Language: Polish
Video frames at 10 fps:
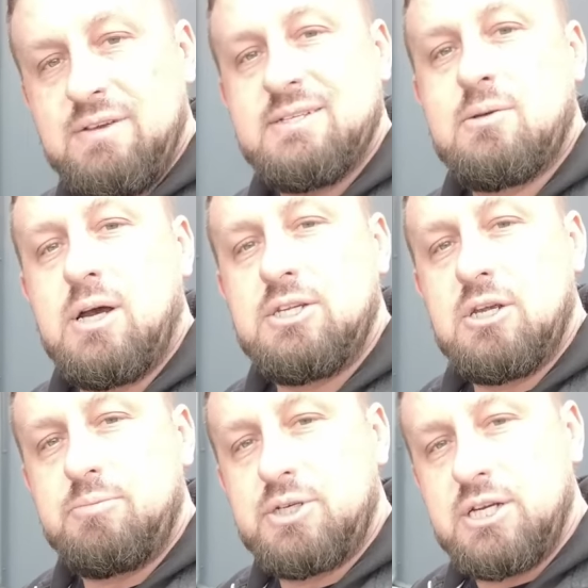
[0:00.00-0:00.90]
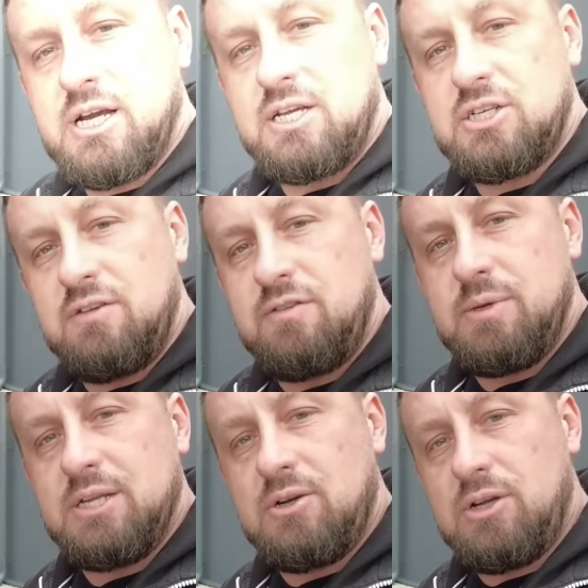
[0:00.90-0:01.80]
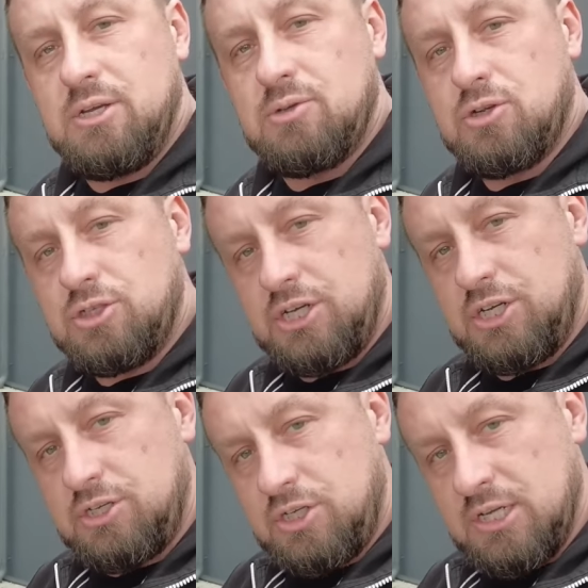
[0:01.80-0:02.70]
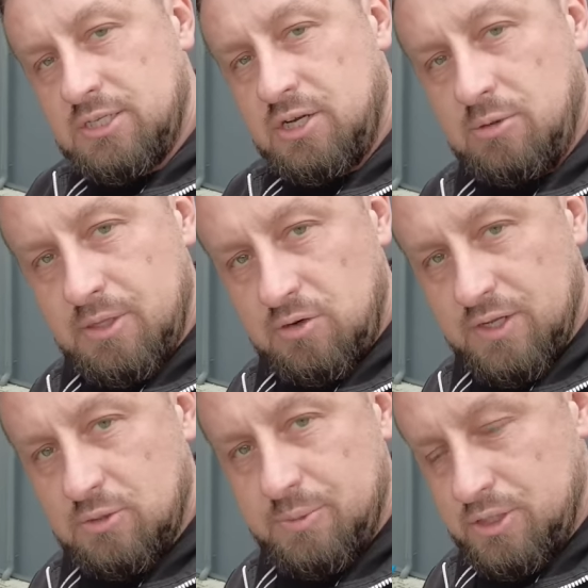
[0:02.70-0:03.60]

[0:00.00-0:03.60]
A więc słuchajcie, przy każdej wymianie oleju co 10 tysięcy kilometrów, ja to